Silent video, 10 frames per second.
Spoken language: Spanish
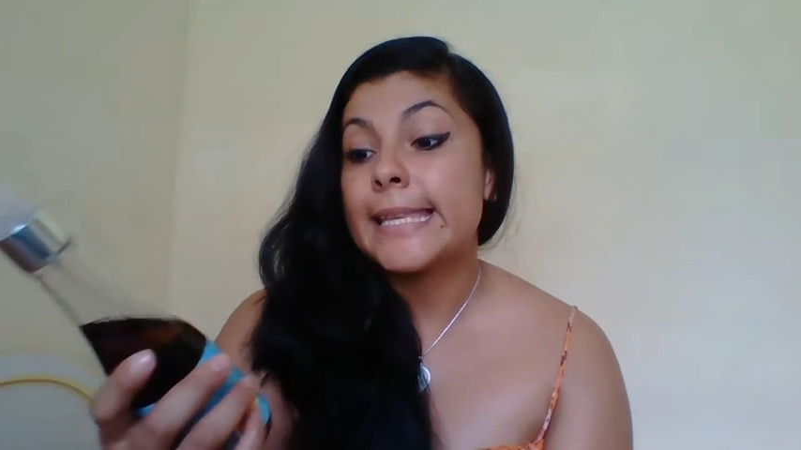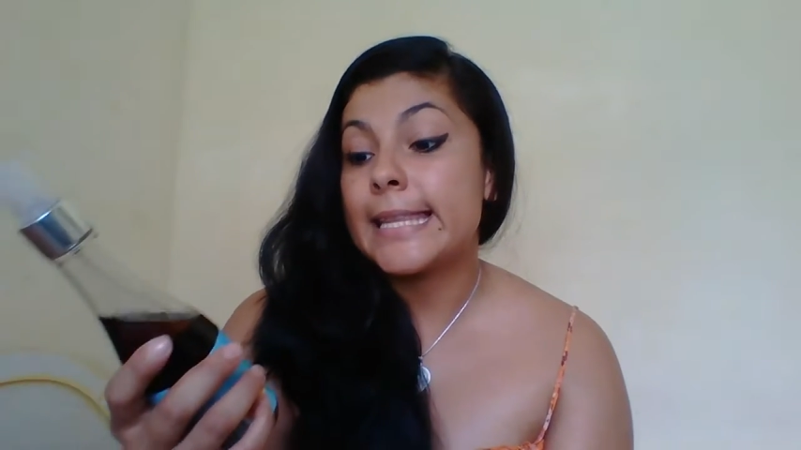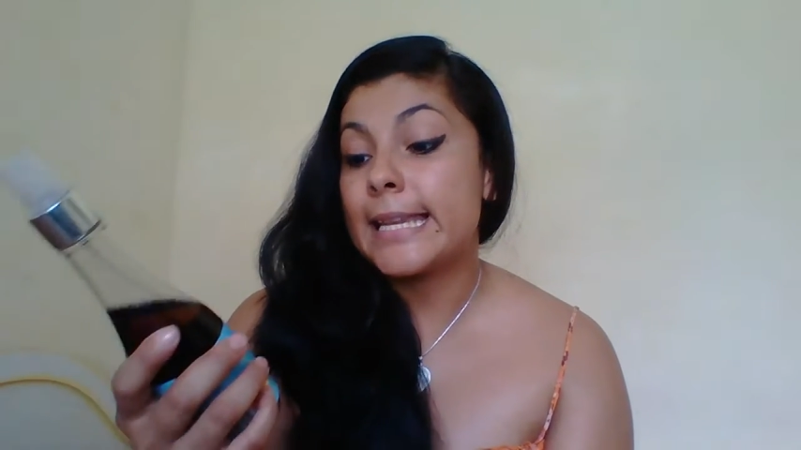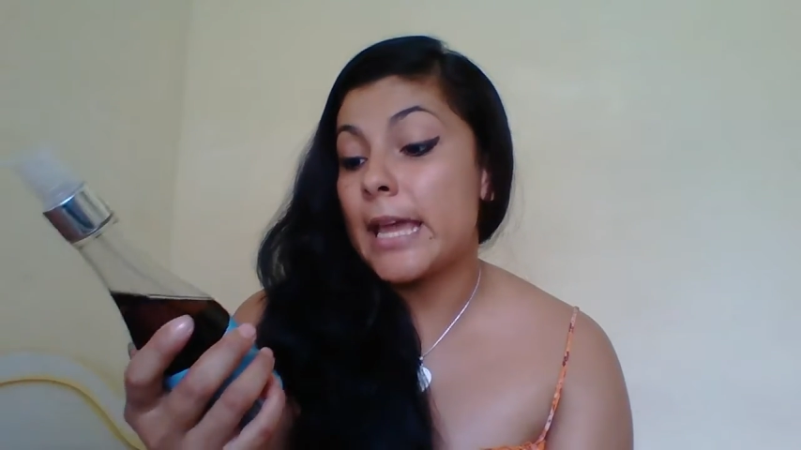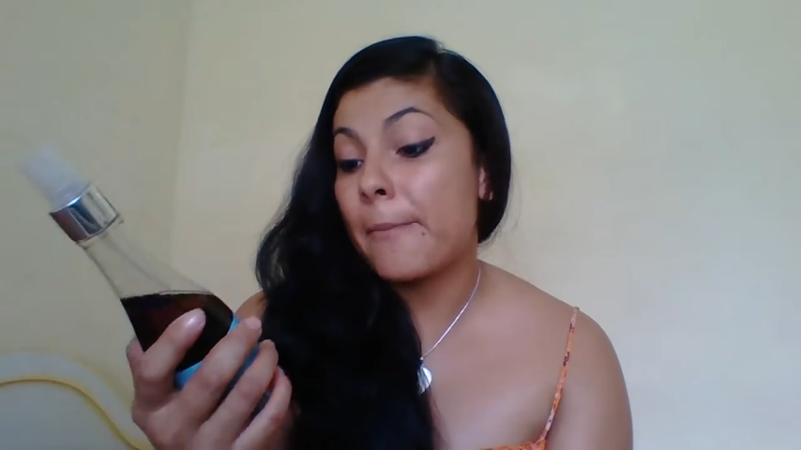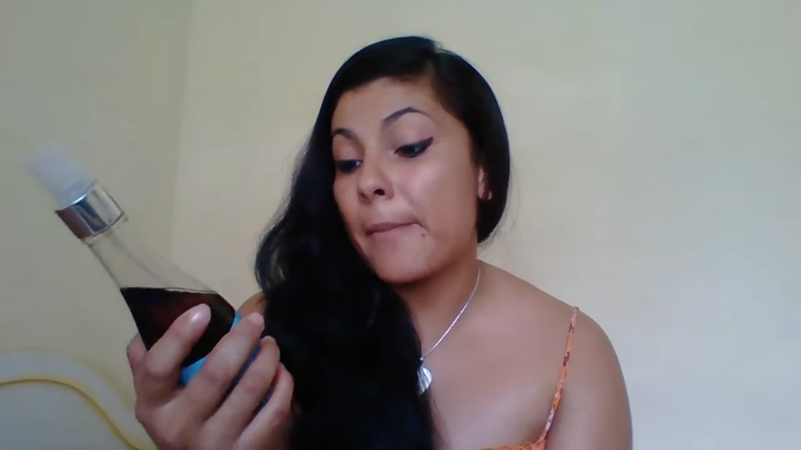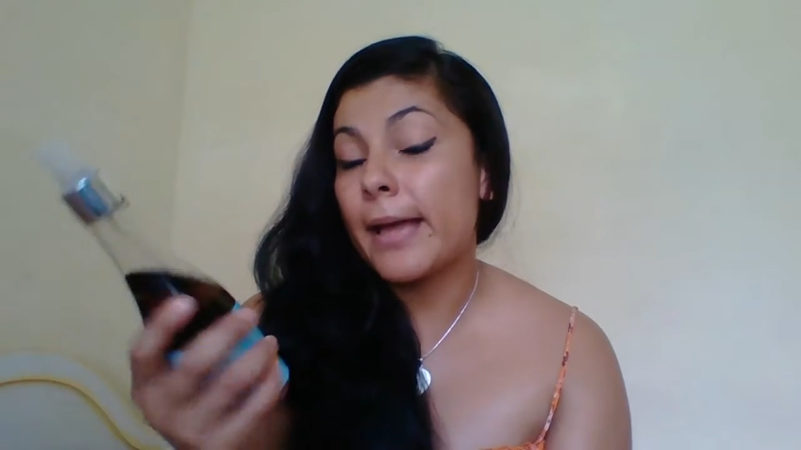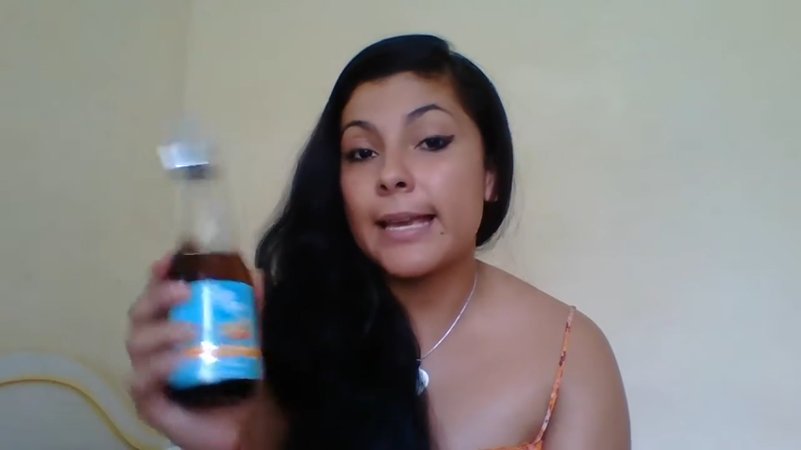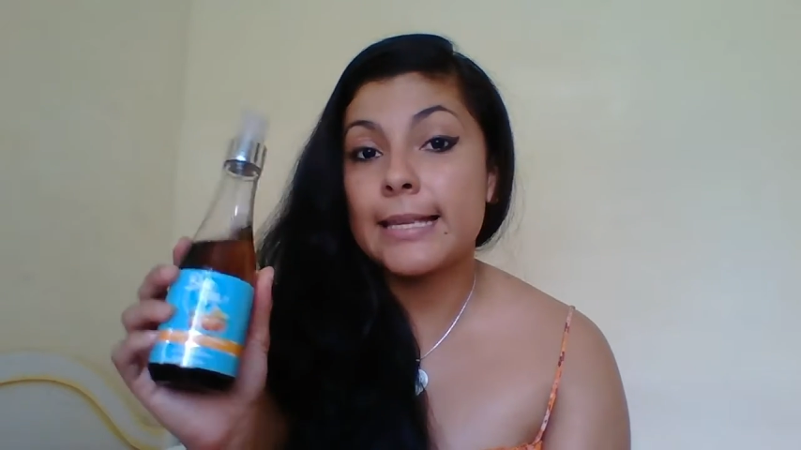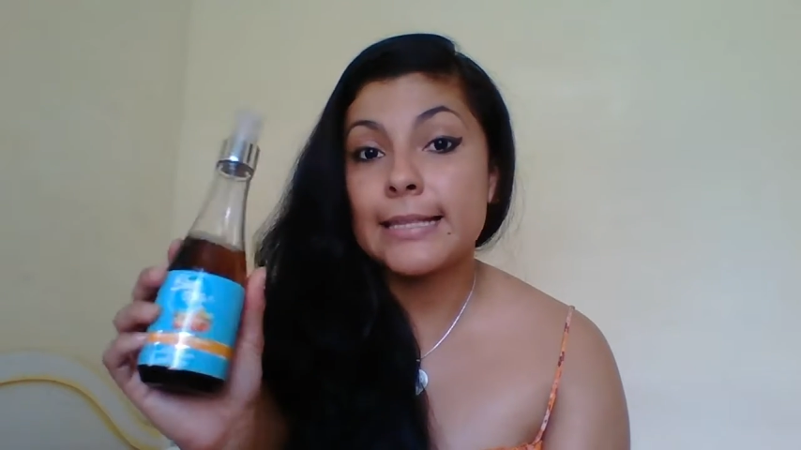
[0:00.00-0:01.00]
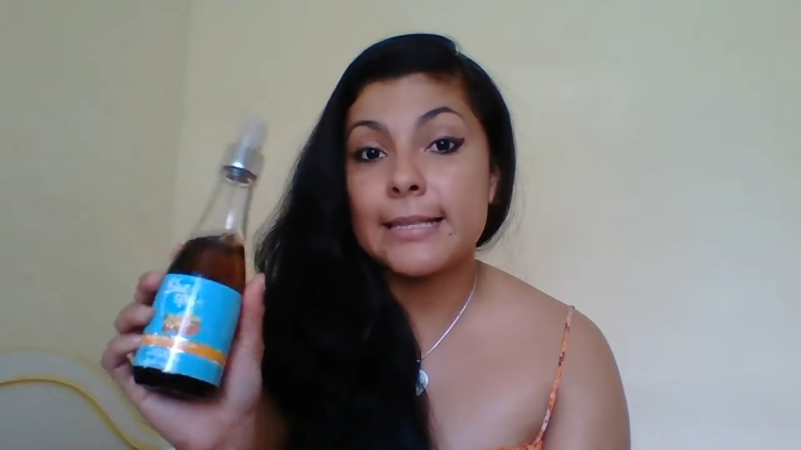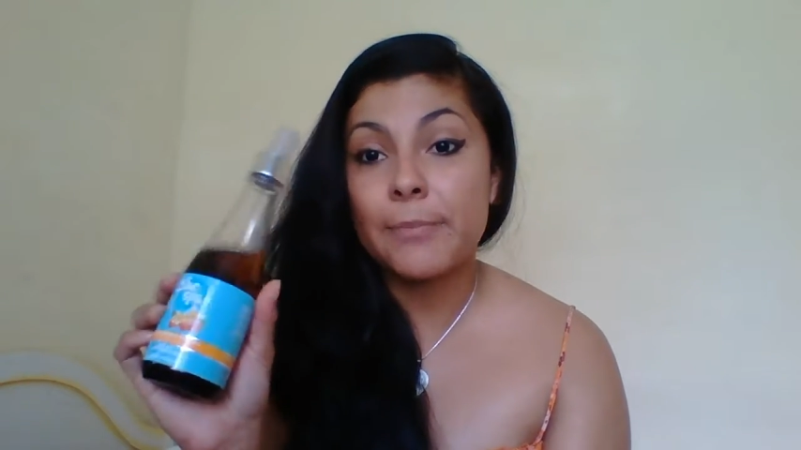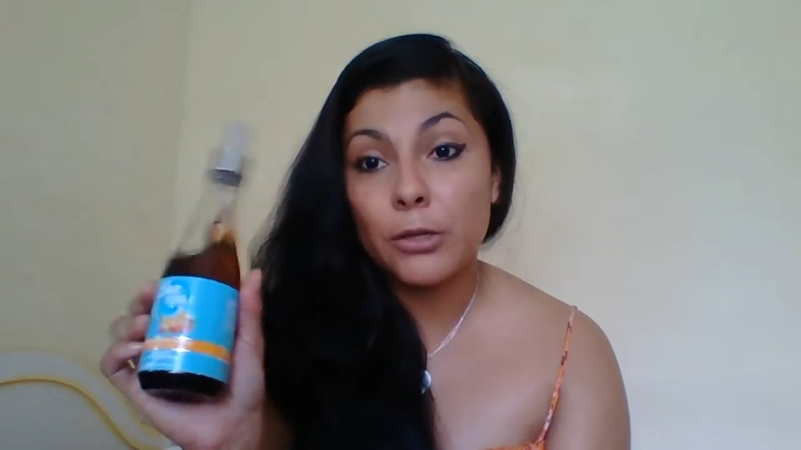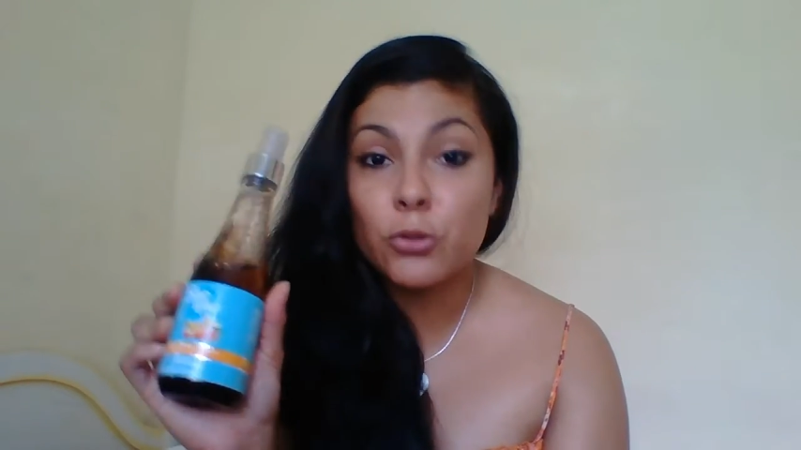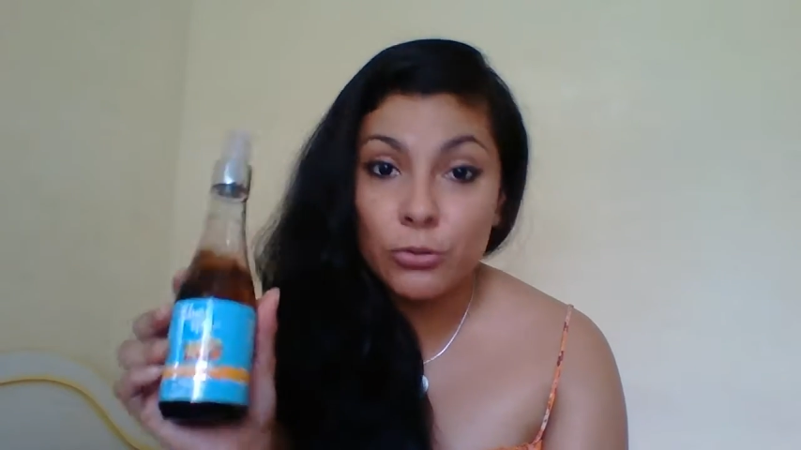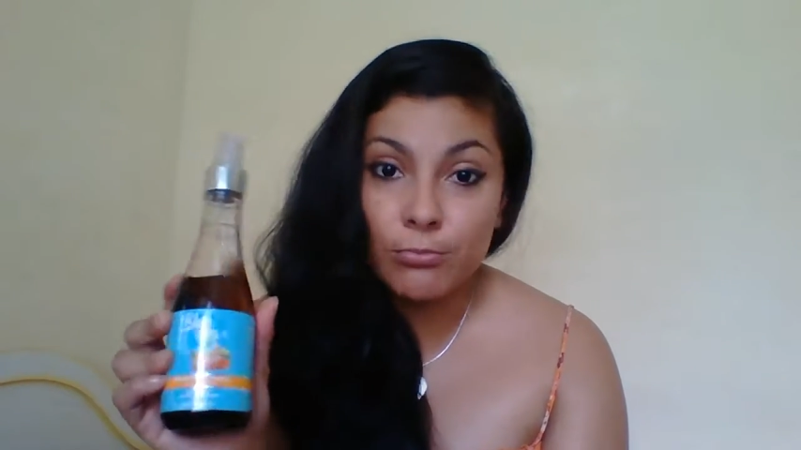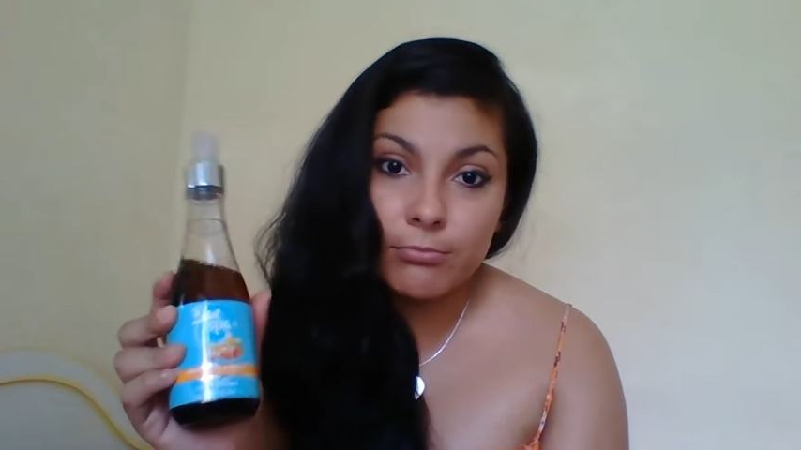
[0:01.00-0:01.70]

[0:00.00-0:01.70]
Tenían varias, varios